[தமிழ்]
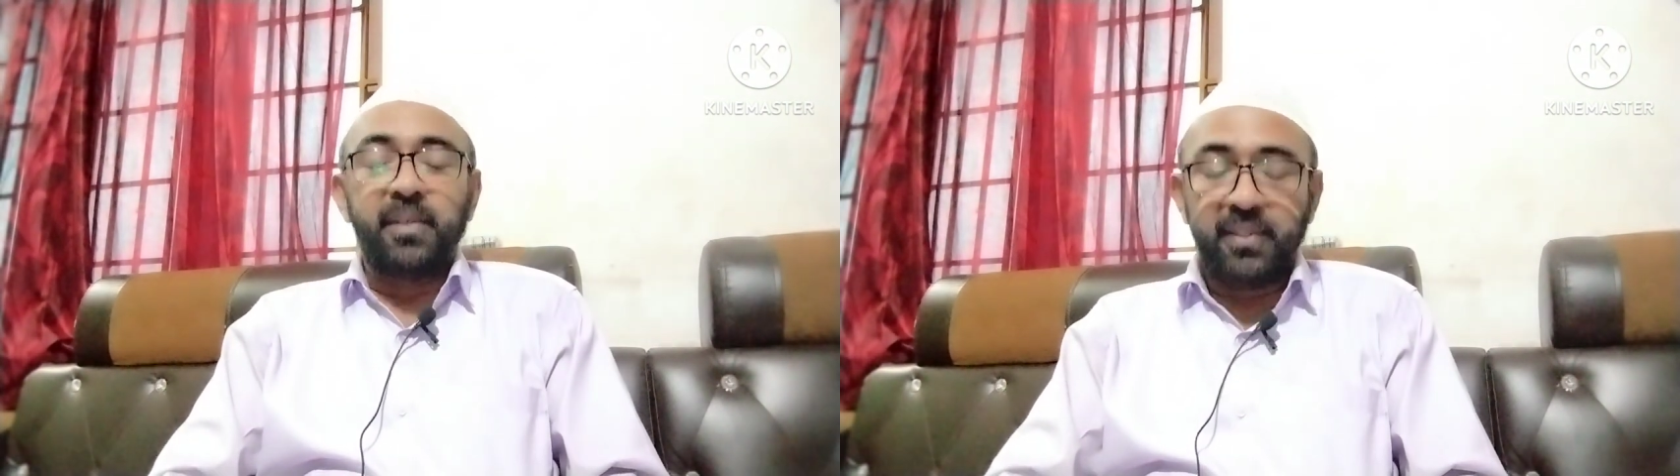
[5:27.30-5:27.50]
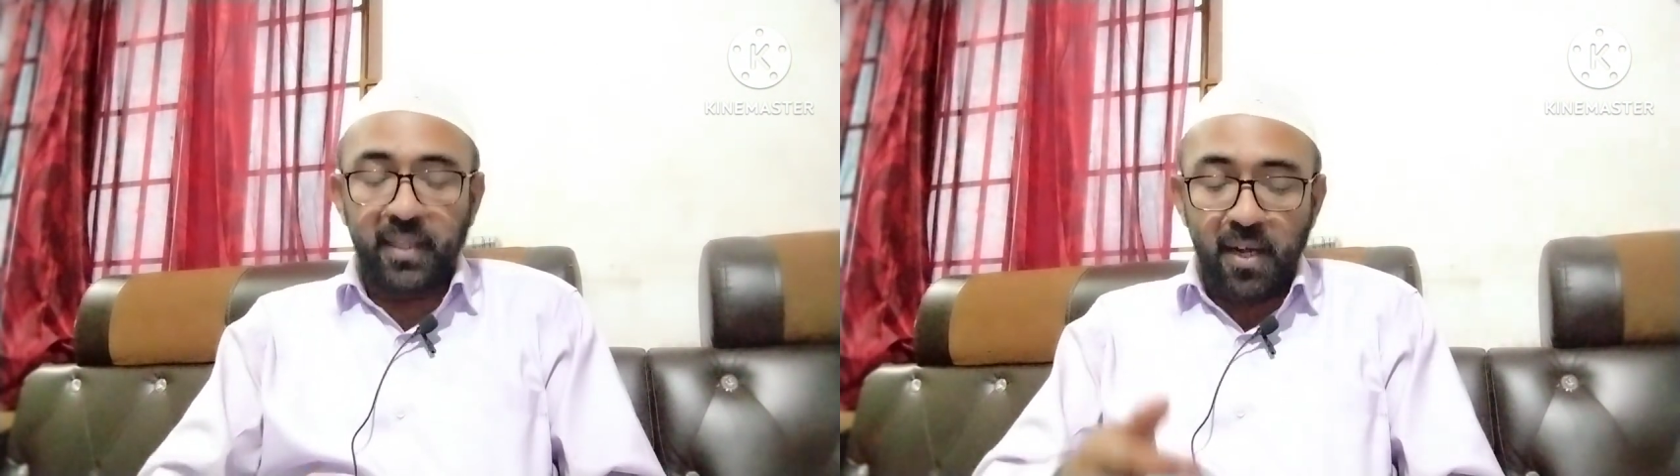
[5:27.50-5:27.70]

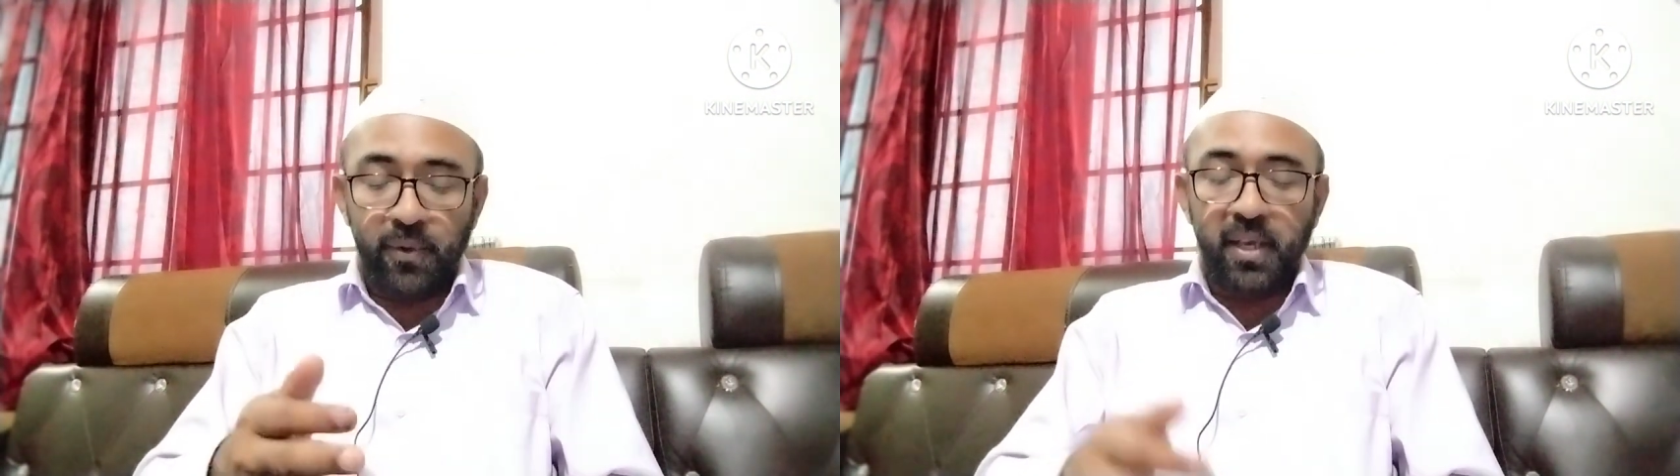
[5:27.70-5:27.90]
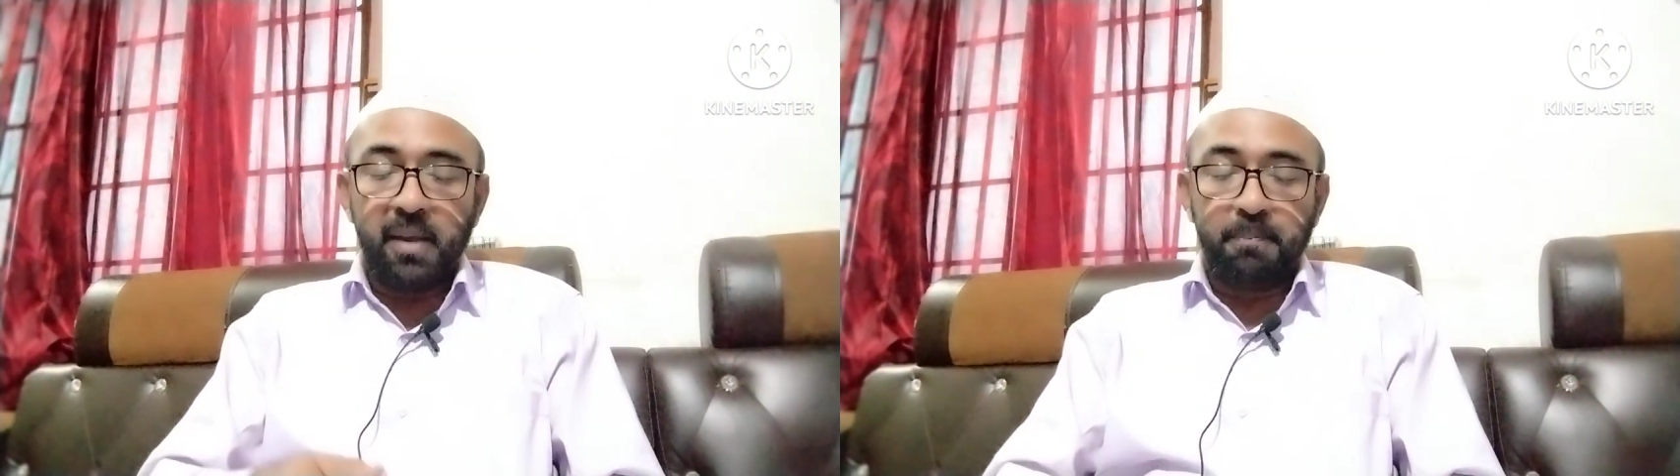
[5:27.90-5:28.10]

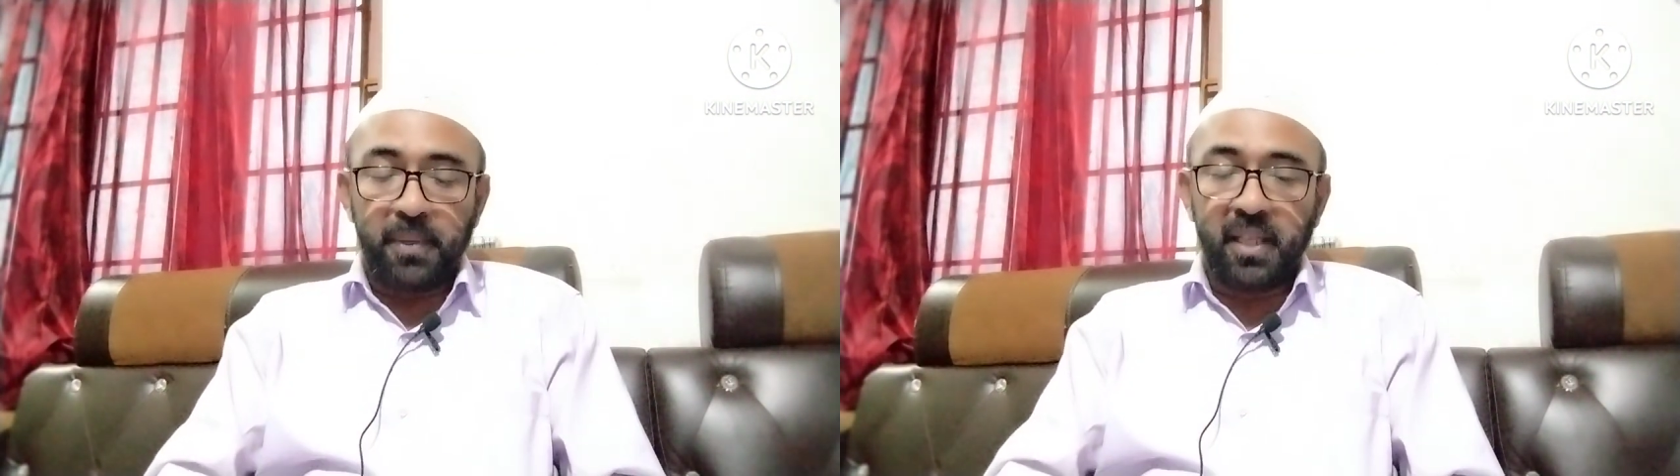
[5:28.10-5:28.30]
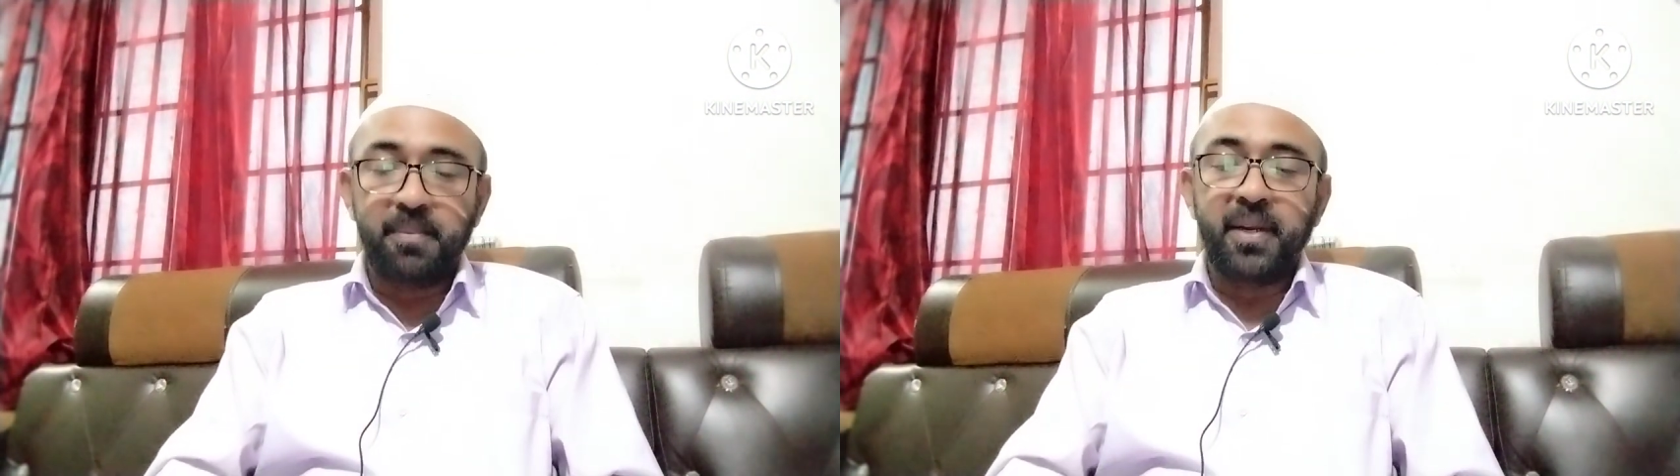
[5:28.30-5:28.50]
இஸ்ரேலுடைய
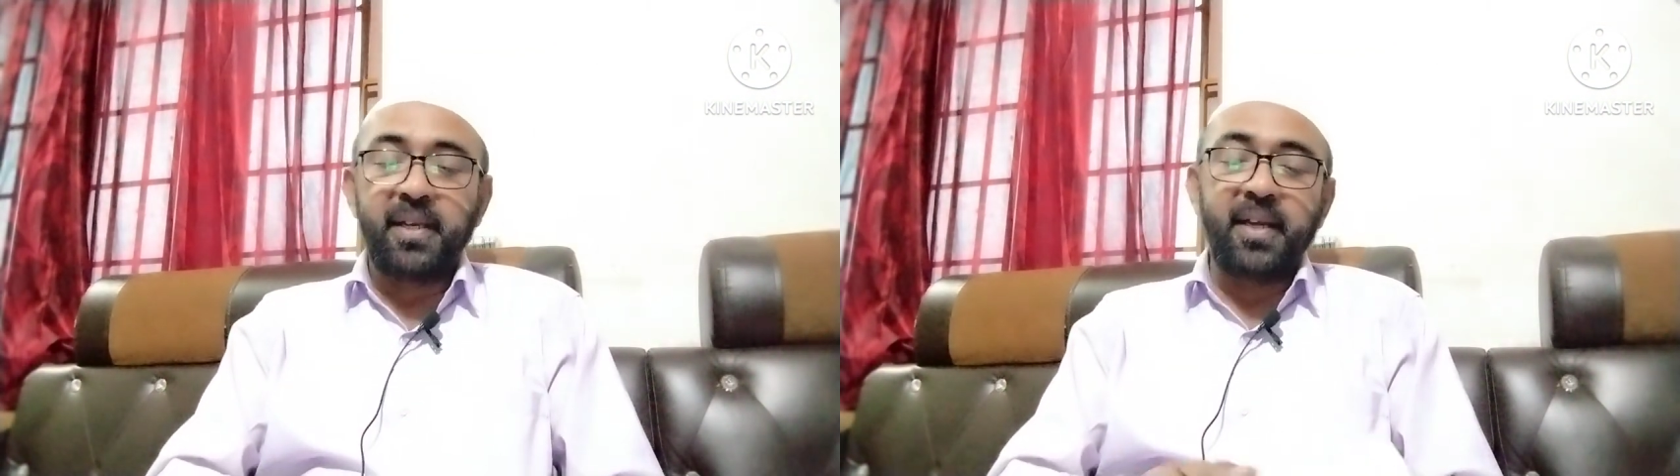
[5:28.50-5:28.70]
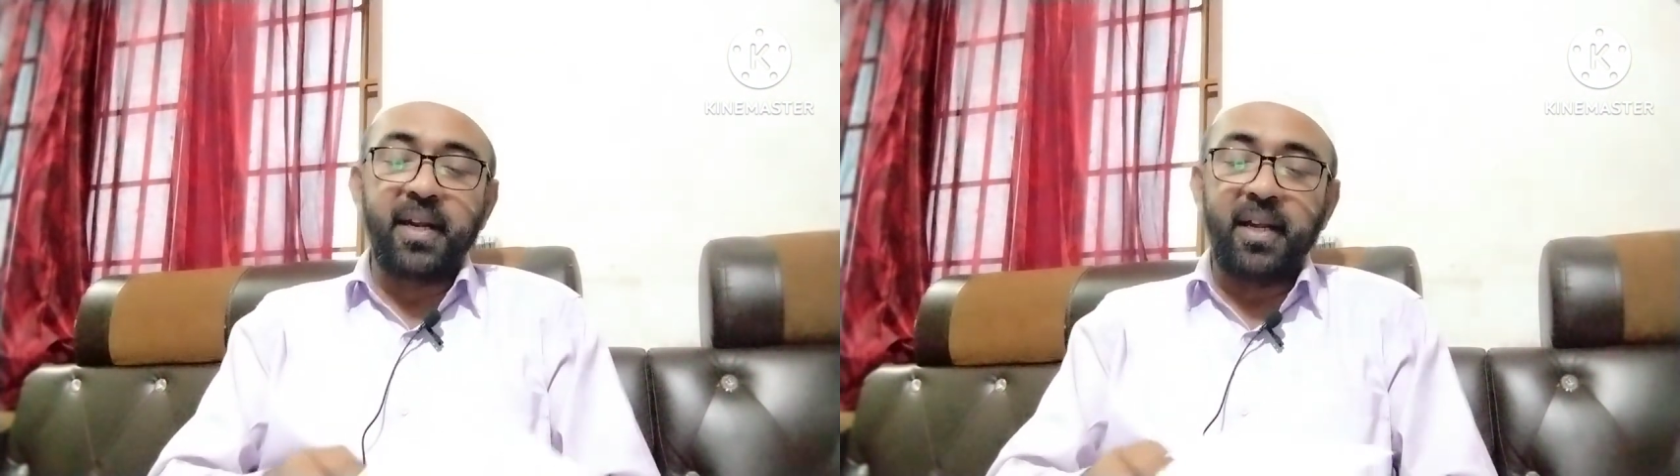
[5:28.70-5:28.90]
பிரதமர்
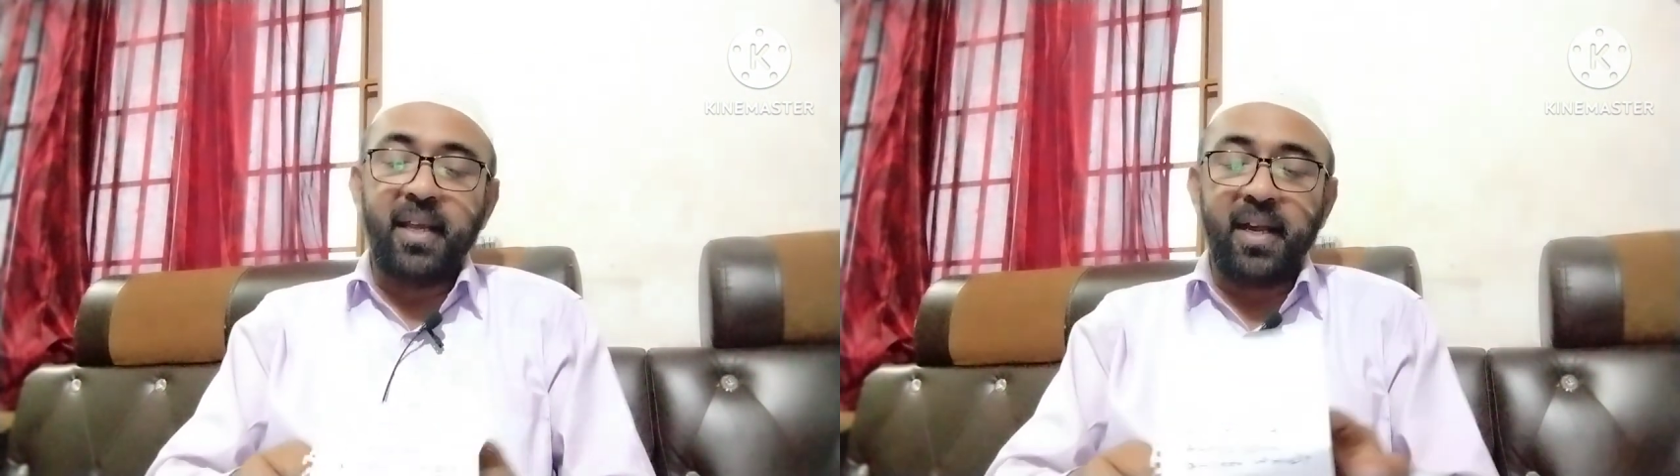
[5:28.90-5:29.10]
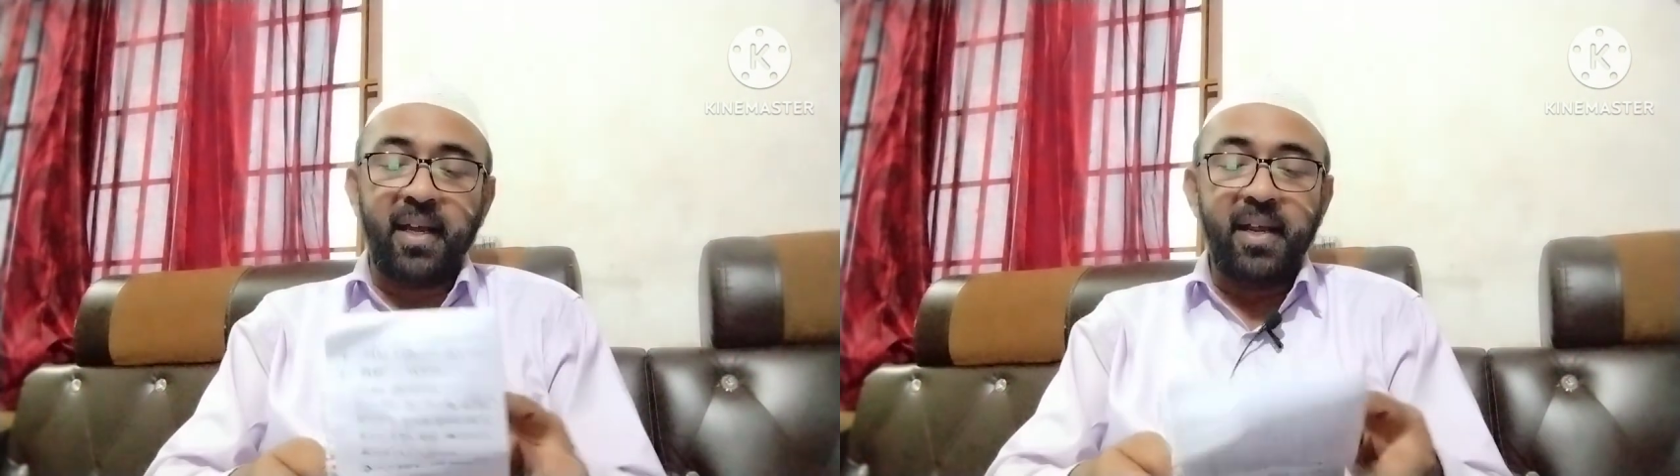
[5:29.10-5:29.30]
இருக்காரு
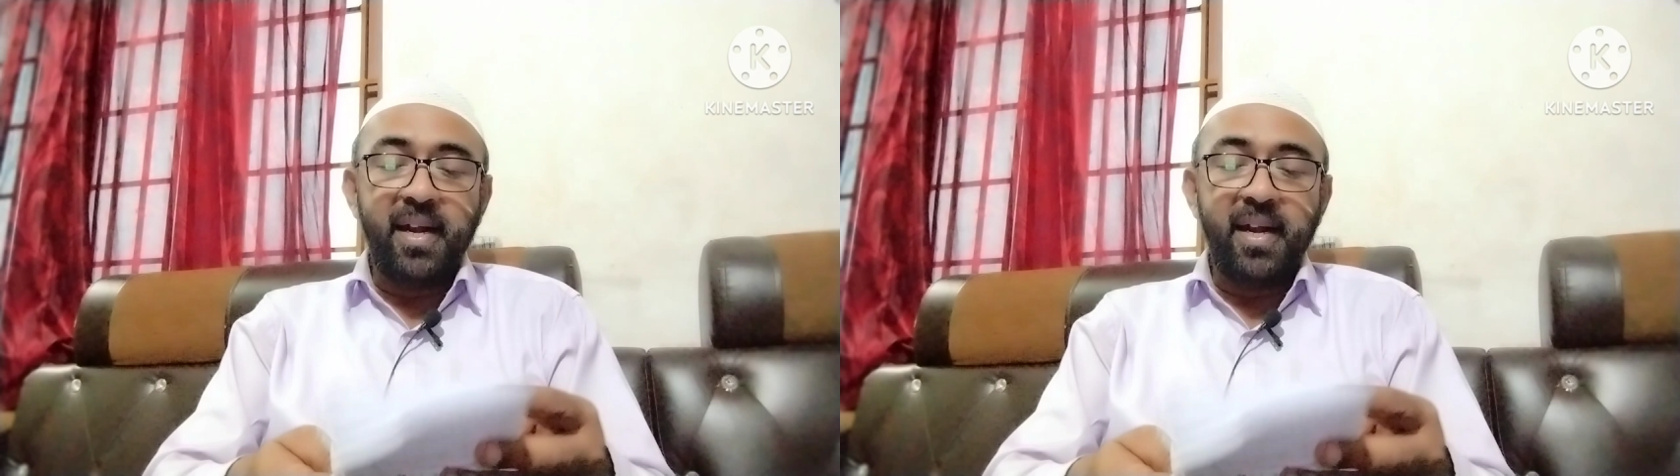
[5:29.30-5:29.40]
இல்லையா